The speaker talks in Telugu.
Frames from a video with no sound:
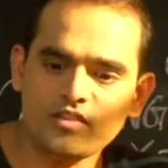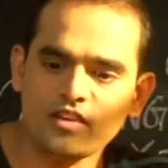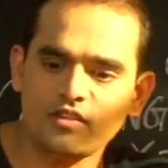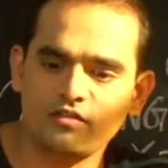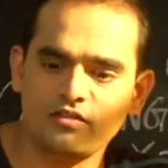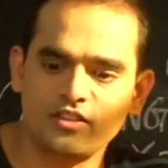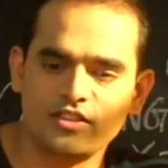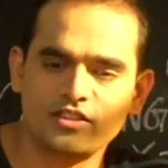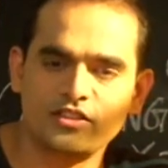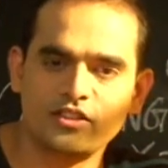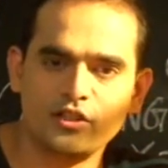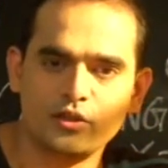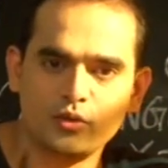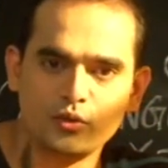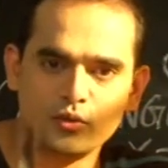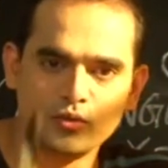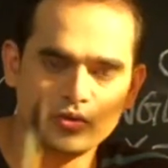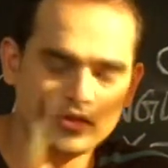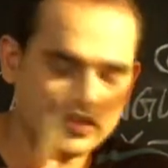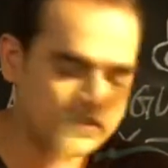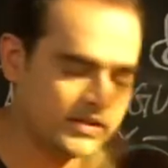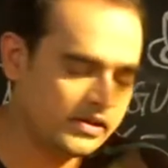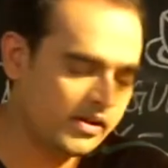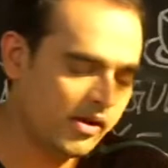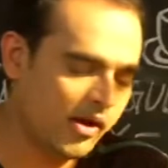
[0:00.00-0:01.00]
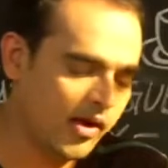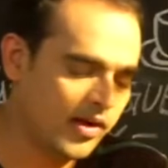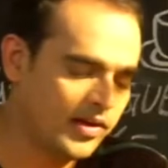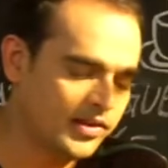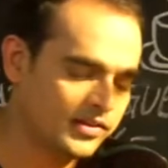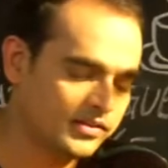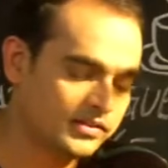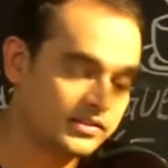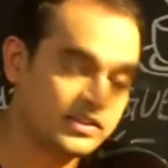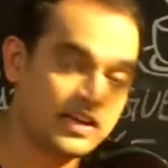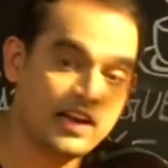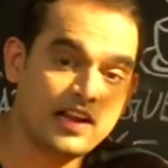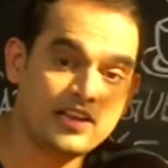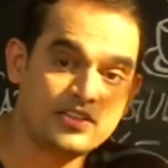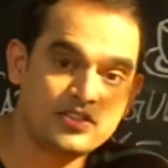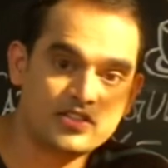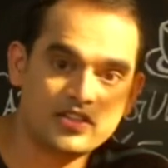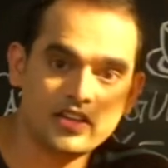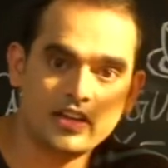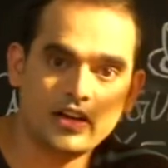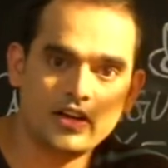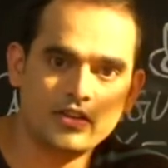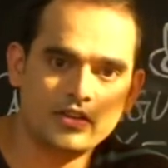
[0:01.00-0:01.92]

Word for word: ప్లస్ దీన్ని చూసి చాలా ఇష్టంగా